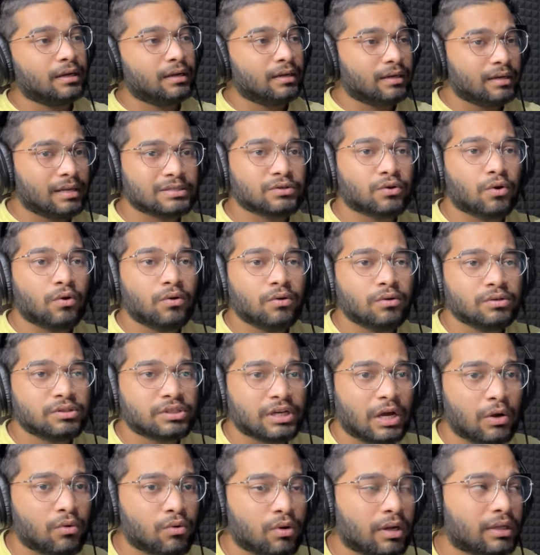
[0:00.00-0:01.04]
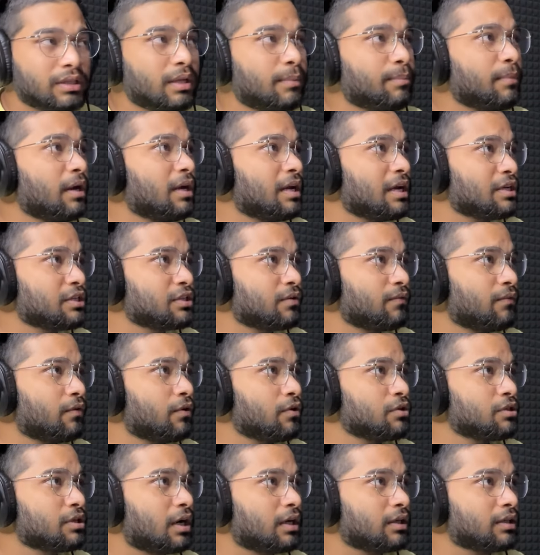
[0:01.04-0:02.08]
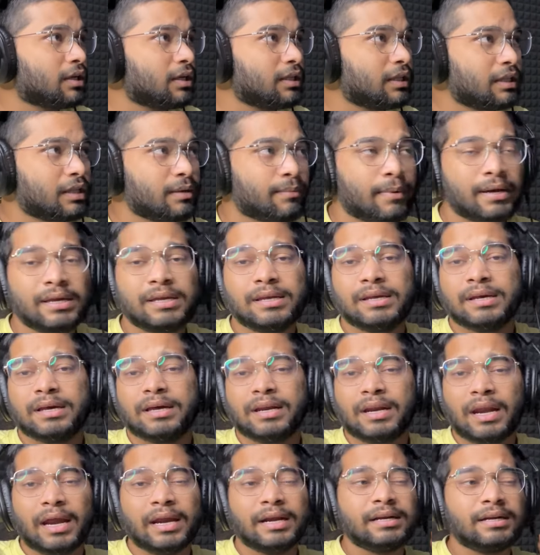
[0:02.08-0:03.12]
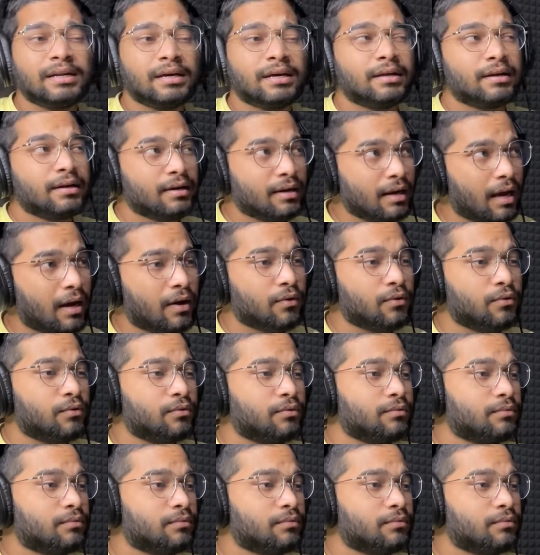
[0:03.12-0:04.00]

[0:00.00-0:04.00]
लेट्स गो चालू करते अपना रिएक्शन वीडियो स्टार्ट कर देते भाई राइट ना हो